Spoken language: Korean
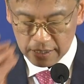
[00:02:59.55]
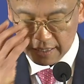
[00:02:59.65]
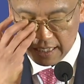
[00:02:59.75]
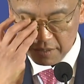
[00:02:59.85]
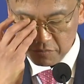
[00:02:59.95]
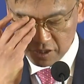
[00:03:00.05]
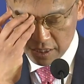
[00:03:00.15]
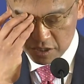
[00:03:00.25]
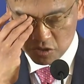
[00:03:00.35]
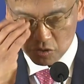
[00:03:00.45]
게임
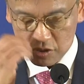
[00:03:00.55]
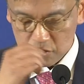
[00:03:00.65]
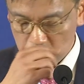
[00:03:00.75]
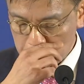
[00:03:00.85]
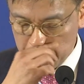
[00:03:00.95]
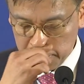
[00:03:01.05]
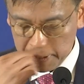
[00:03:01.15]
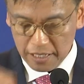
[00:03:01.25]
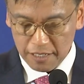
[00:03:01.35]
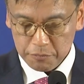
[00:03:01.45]
체인저 기술과
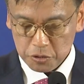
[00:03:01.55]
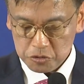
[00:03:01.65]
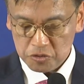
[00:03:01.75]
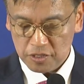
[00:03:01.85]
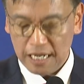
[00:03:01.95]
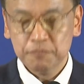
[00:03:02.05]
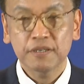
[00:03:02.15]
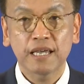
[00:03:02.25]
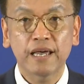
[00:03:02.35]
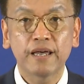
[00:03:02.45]
표준을
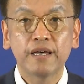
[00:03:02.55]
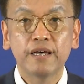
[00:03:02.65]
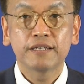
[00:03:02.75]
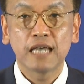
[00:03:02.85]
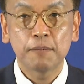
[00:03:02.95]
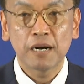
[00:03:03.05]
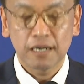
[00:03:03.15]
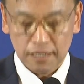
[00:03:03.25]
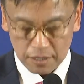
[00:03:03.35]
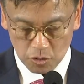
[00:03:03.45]
함께 개발,